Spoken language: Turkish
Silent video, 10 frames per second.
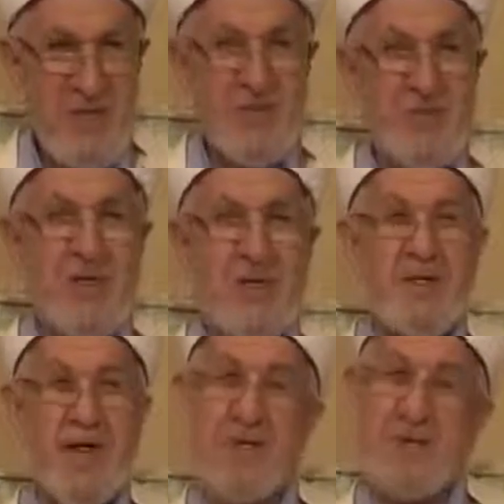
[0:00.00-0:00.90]
Küfre
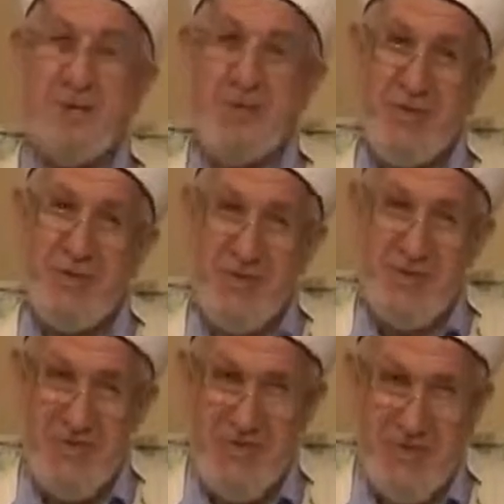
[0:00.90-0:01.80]
rızar da küfürdür.
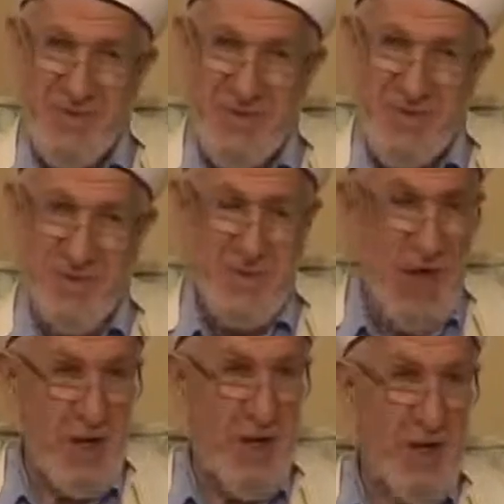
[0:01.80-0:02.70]
Bu
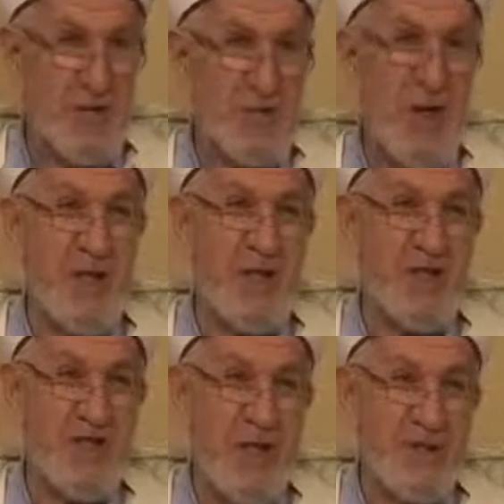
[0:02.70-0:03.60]
akaid
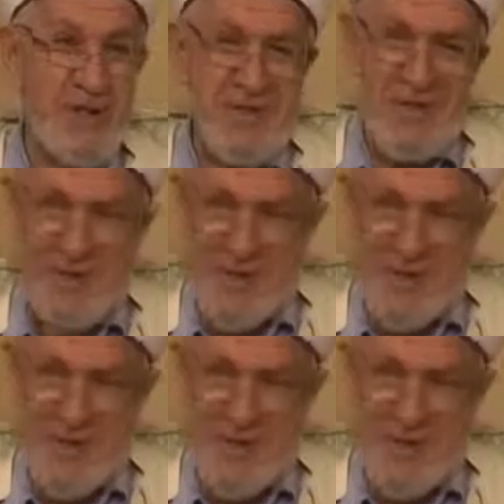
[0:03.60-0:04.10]
kurallarındandır.